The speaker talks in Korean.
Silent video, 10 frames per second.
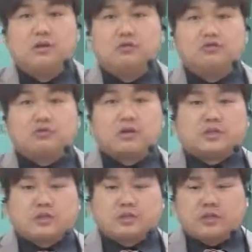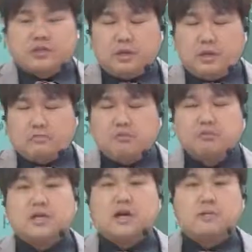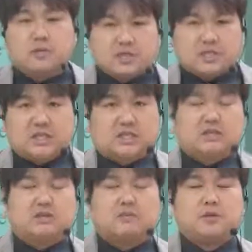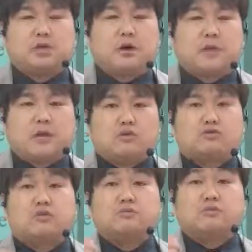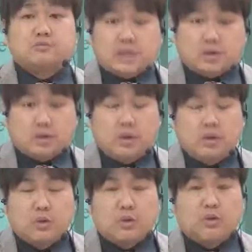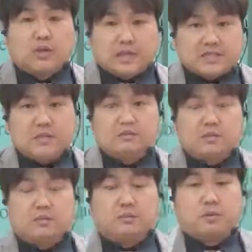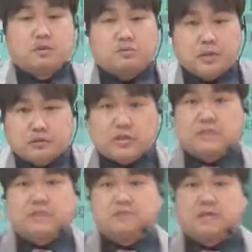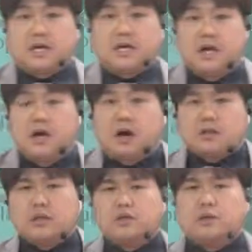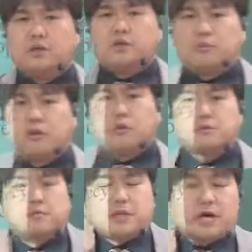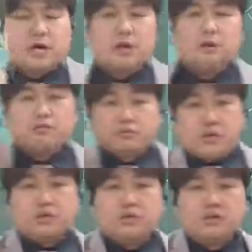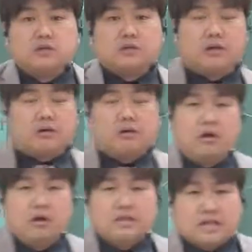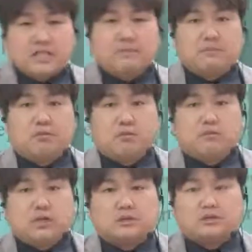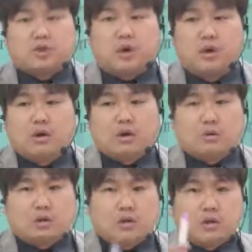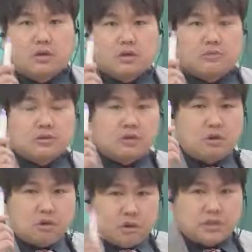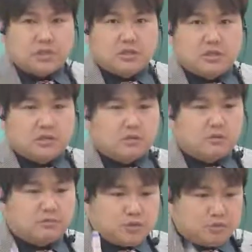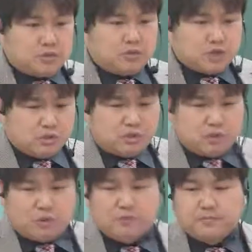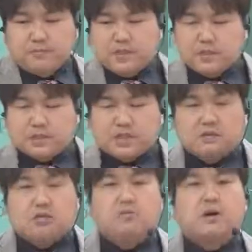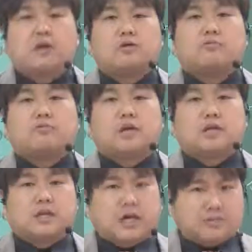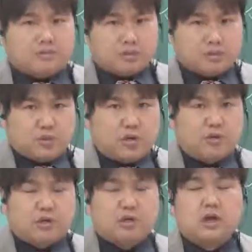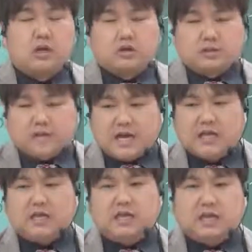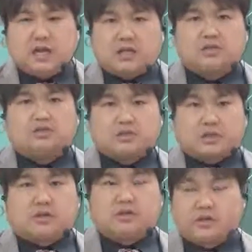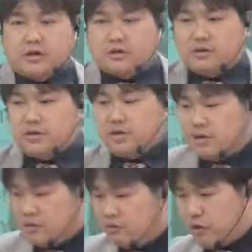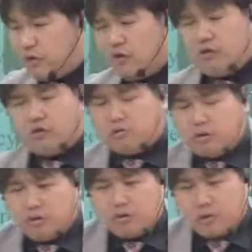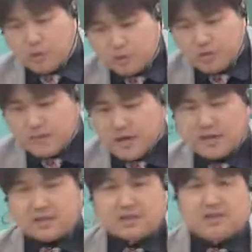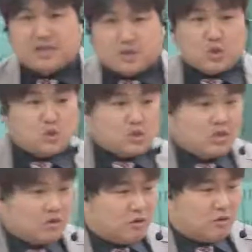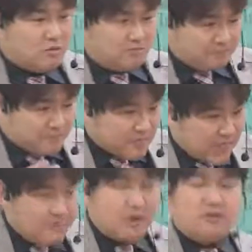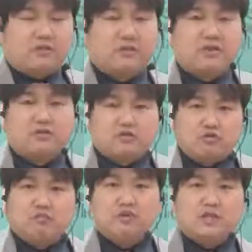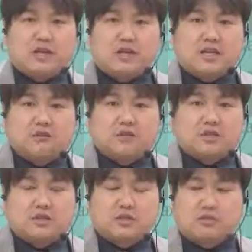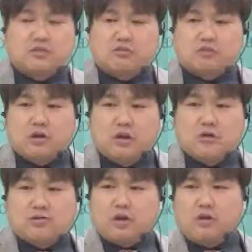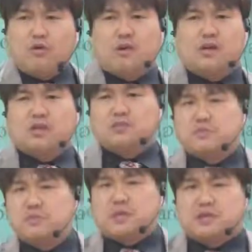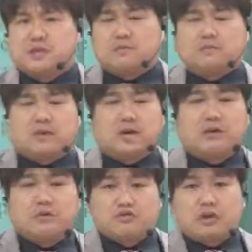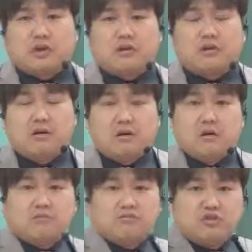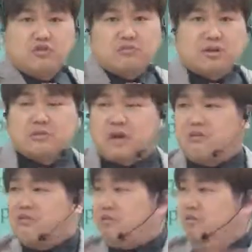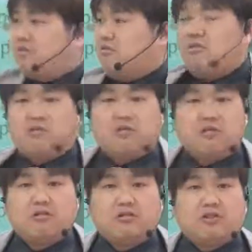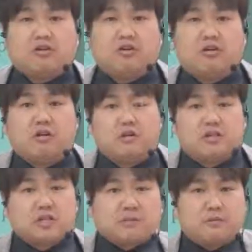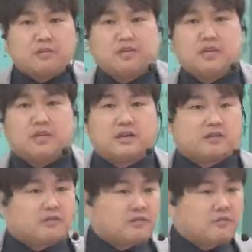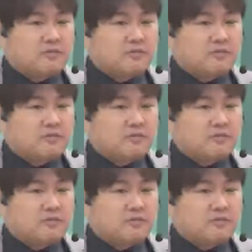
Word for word: 두 번째로는 품사가 뭔지 선생님이 처음에 알려준 그 품사론 요걸 다시 한번 복습해도 괜찮습니다 아나 이거 내용이 너무 어렵습니다 품사론 읽으세요 다시 한번 공부하십시오 그러면 여러분 훨씬 더 쉽, 쉬울 거고 지금 공부하는 것뿐만 아니라 앞으로도 영어를 더 잘 이해할 수 있을 거예요 우리 영어 어렵지만 기초적인 거 하면 충분히 따라잡을 수 있을 거고 우리가 영어를 하기가 쉽습니다 생각보다 왠 줄 알아요? 문 열고 나오면 다 영어예요 그렇죠? 스타벅스잖아요.